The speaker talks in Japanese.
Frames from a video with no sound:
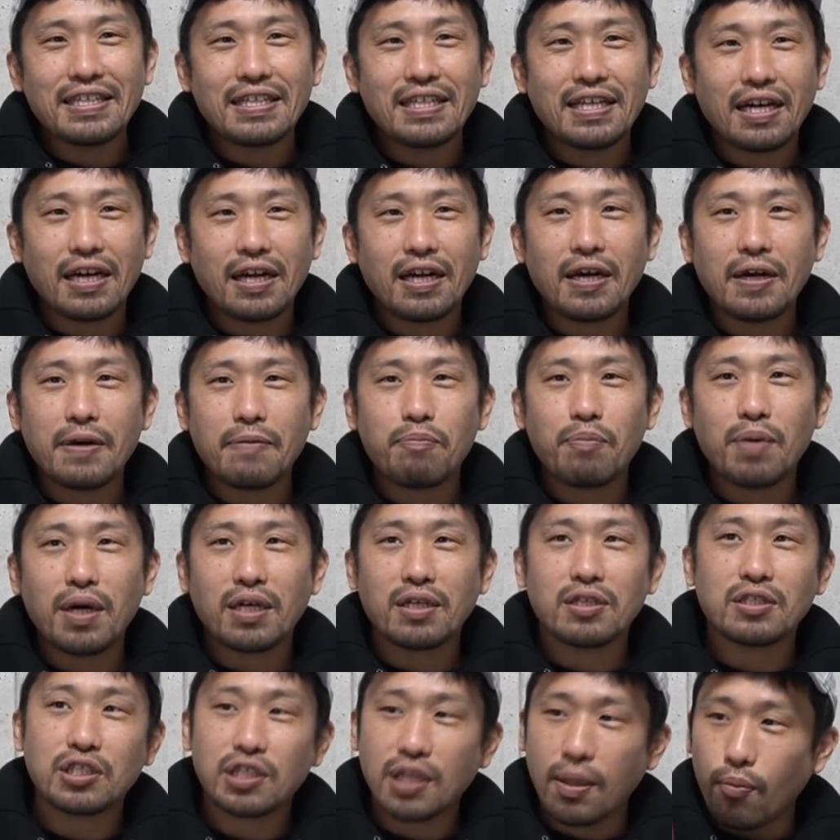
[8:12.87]
だから
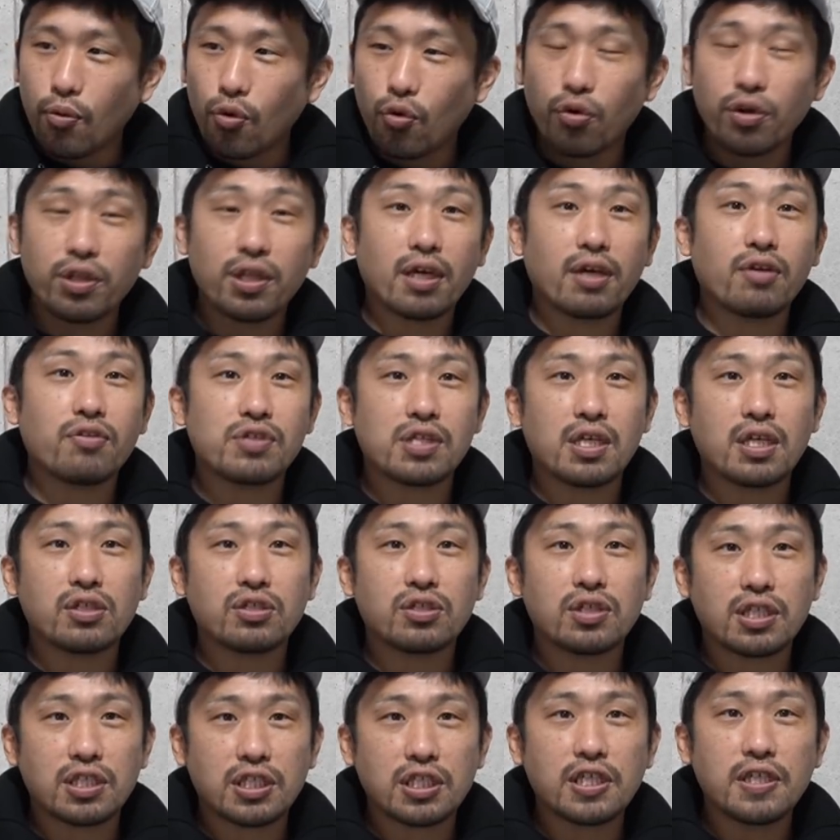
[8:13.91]
まあしかもこれだけの選
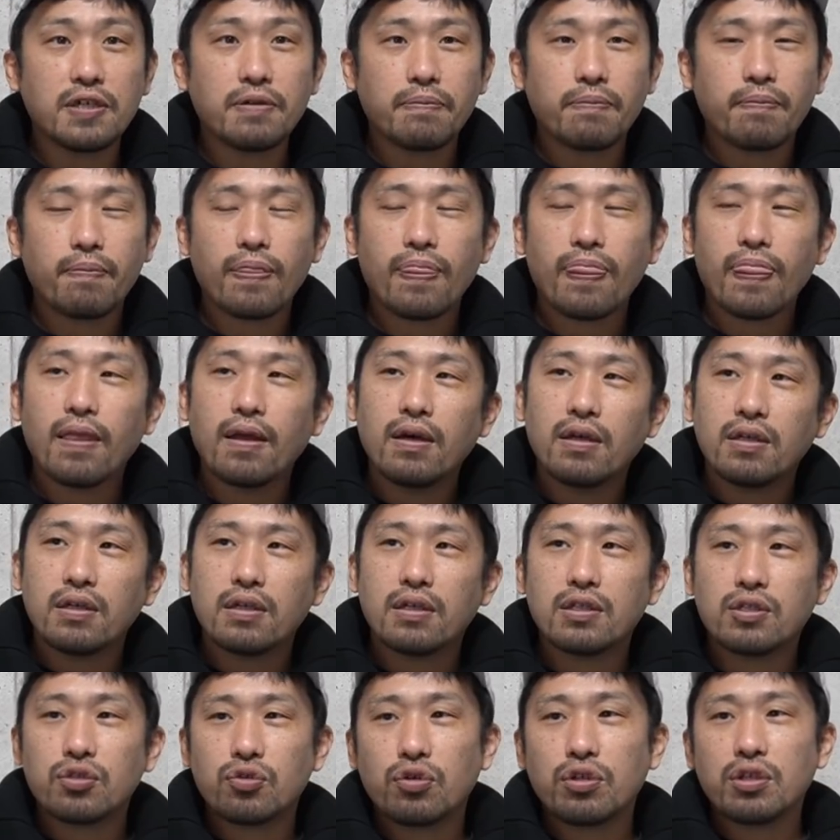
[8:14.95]
手だし
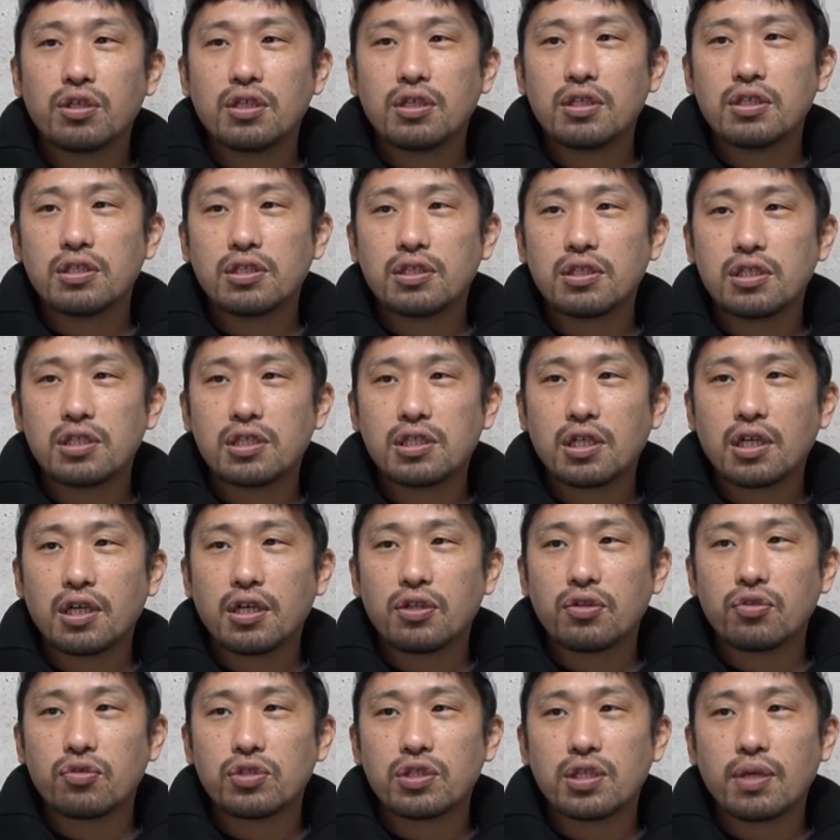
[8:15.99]
それにしっか
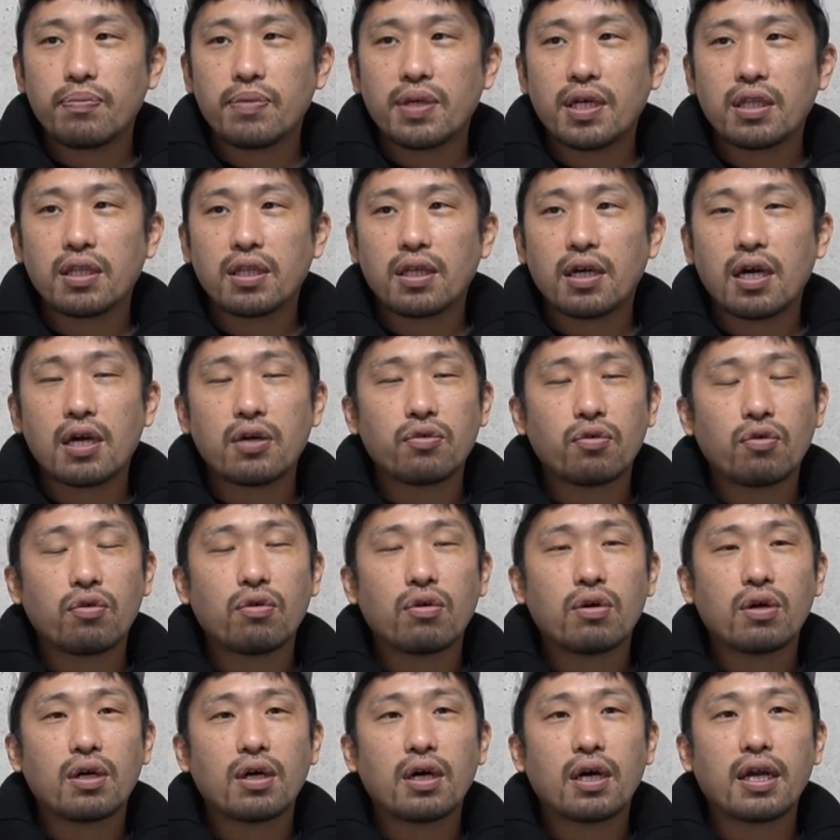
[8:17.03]
りとした見合った額
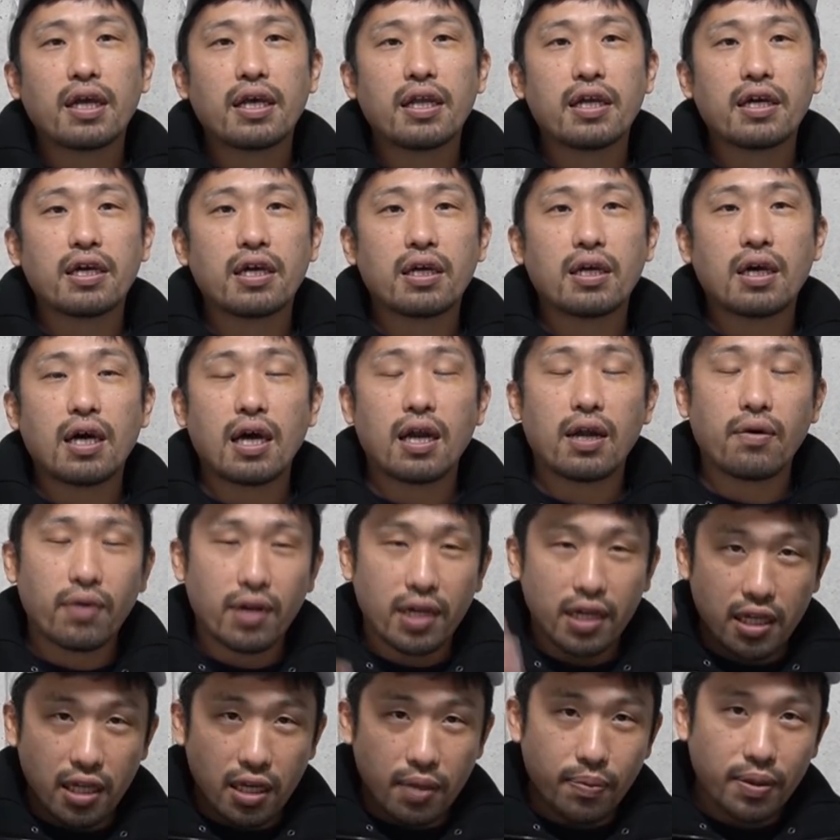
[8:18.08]
を払えなきゃ払わ
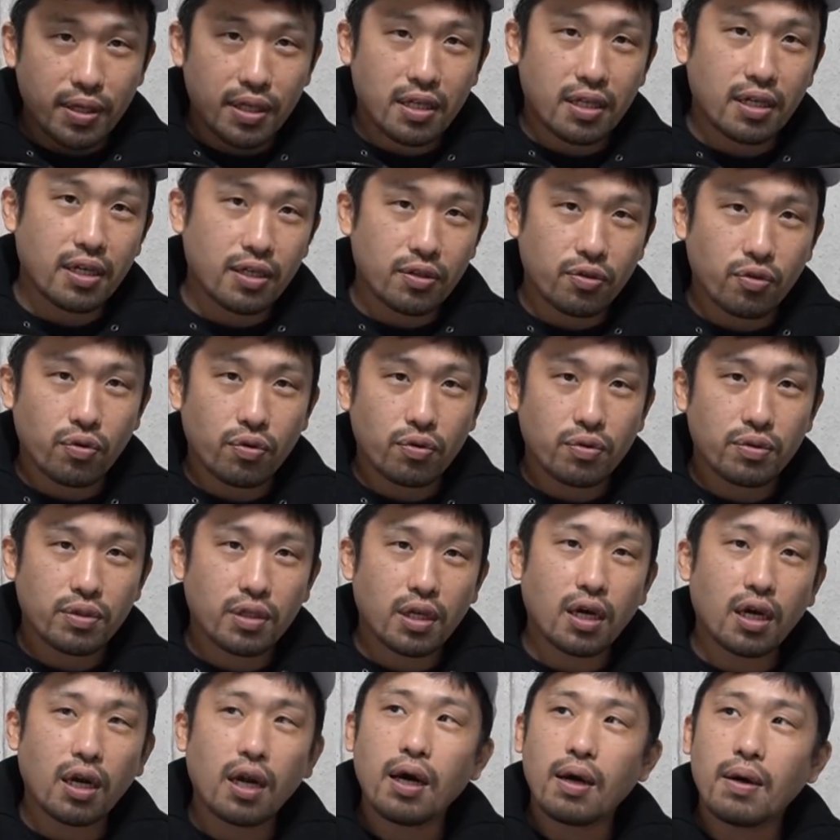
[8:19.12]
なければいけないと
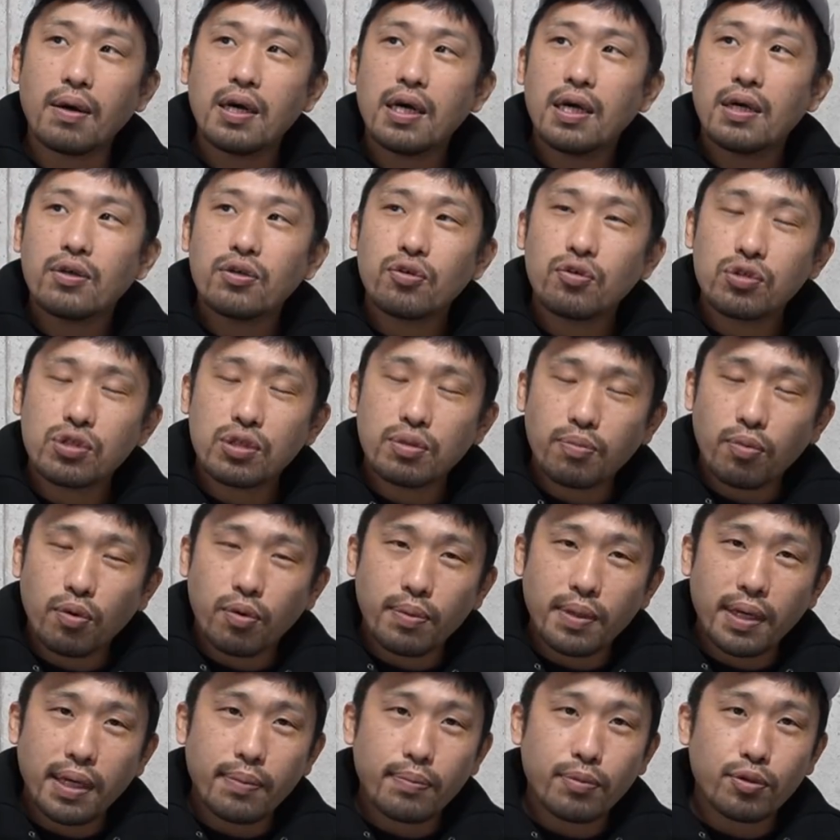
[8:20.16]
だから要するに
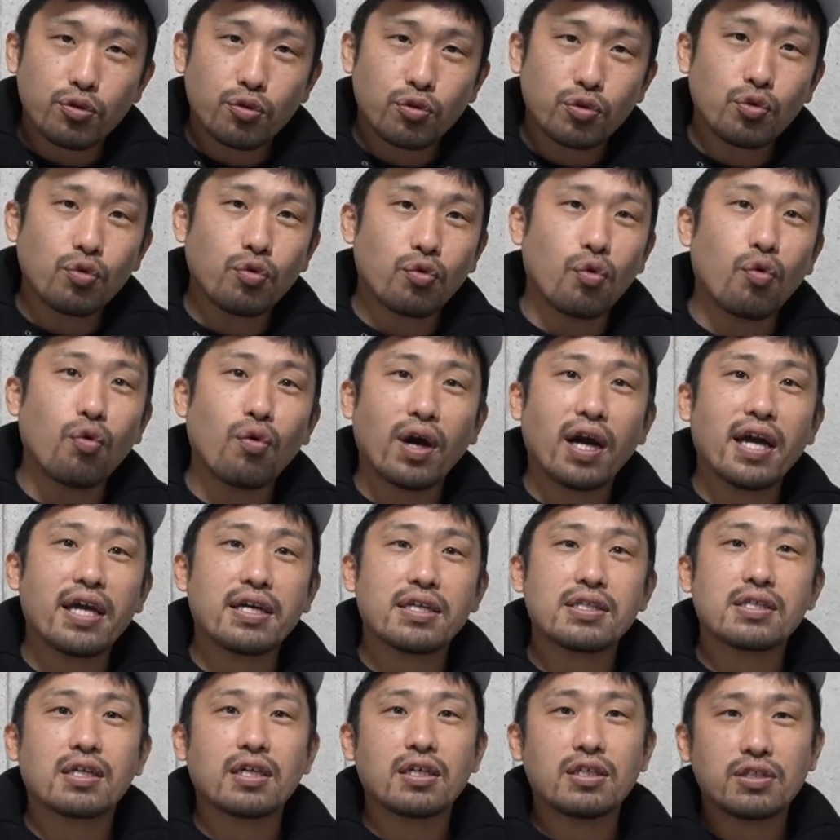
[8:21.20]
ボーバーアルムのことを老害
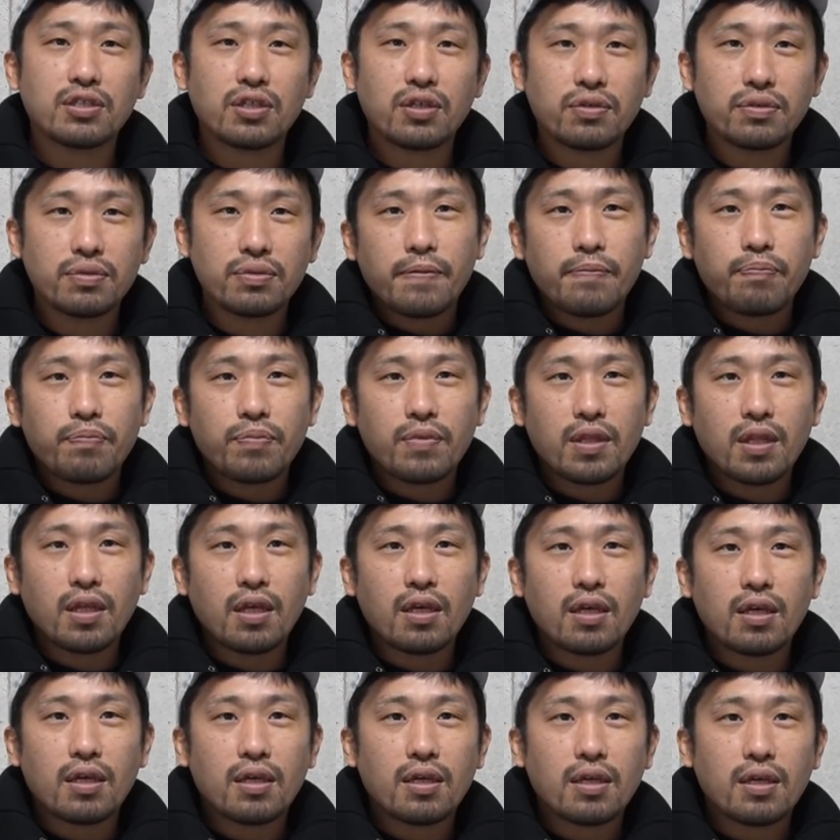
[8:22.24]
扱いしてる
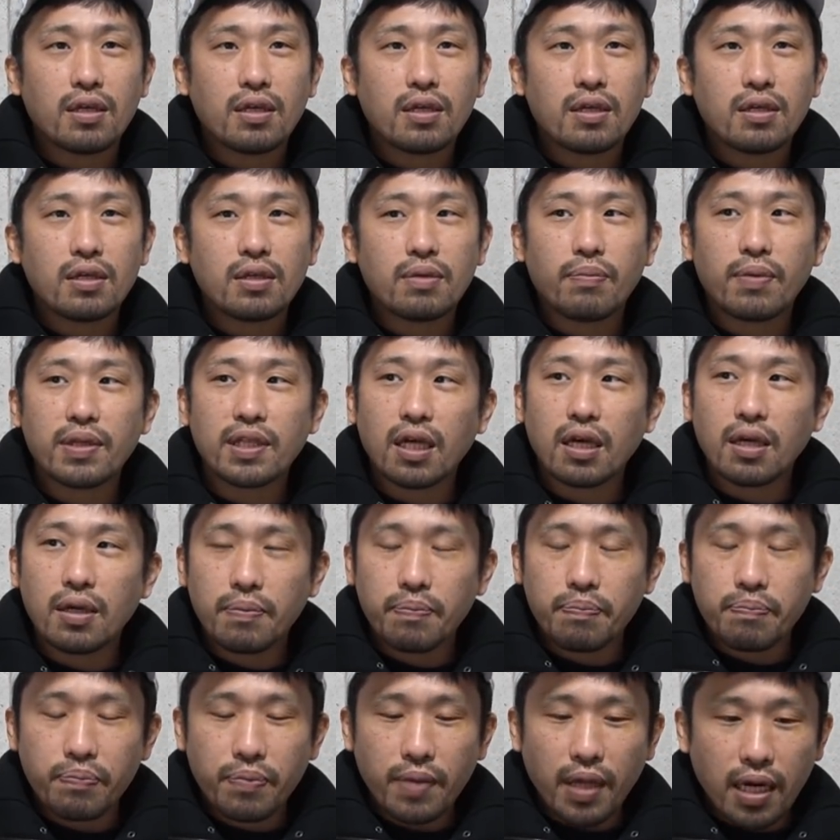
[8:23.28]
でま
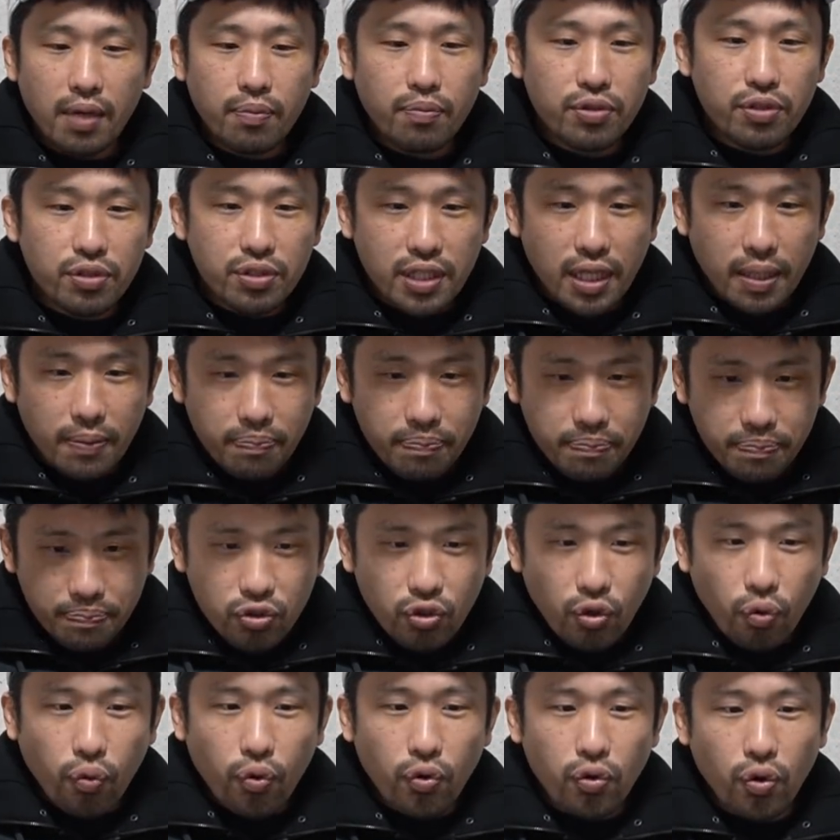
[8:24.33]
たあれもいるじゃん
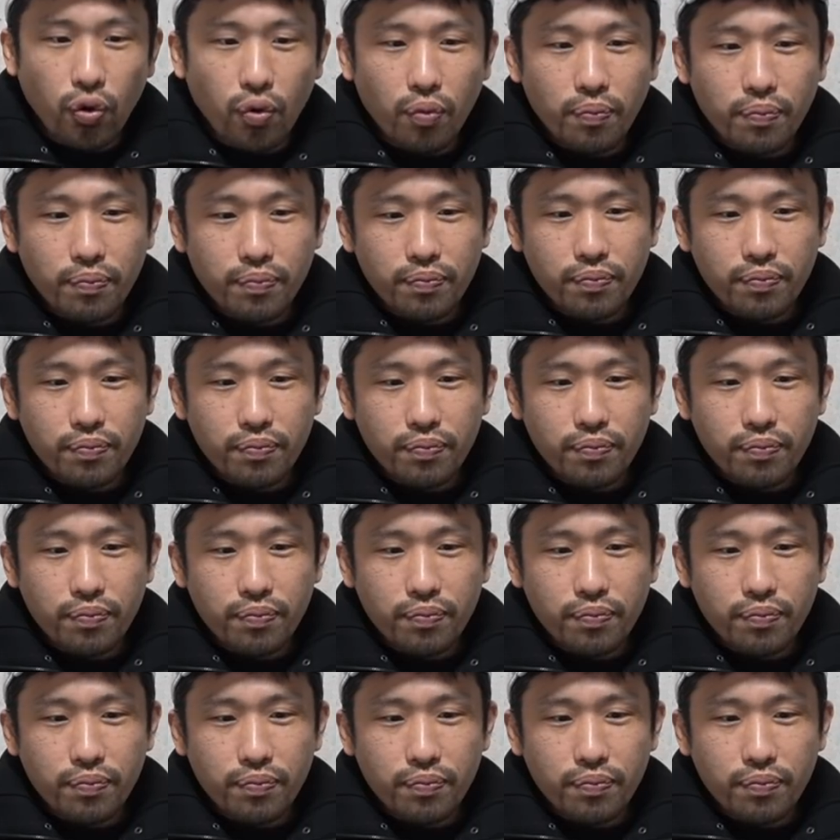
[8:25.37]
クロフォード